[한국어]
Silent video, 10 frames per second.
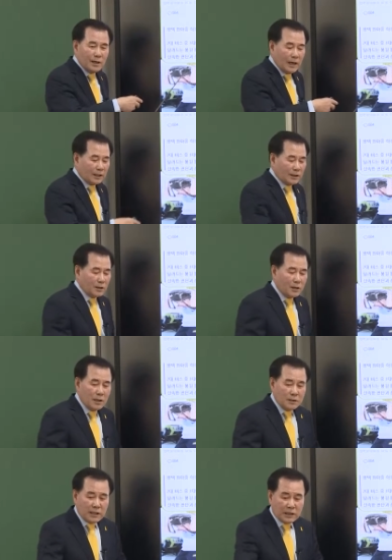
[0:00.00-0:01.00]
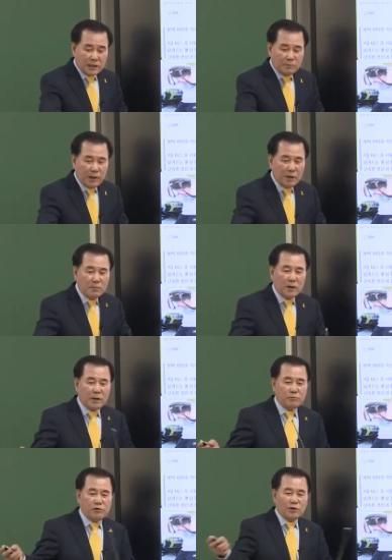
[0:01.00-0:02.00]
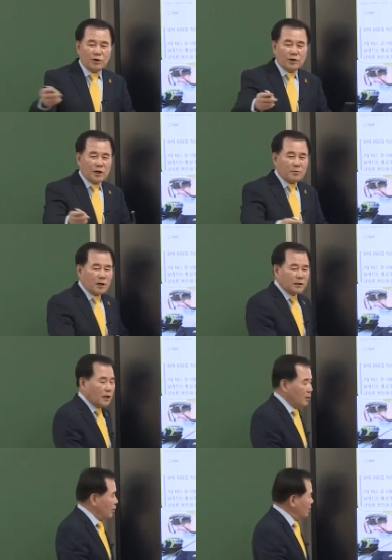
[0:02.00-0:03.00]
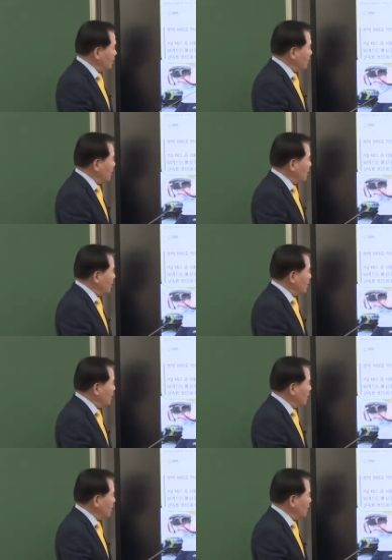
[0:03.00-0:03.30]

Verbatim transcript: 아까 책상 반만한 불덩어리가 막 날라와서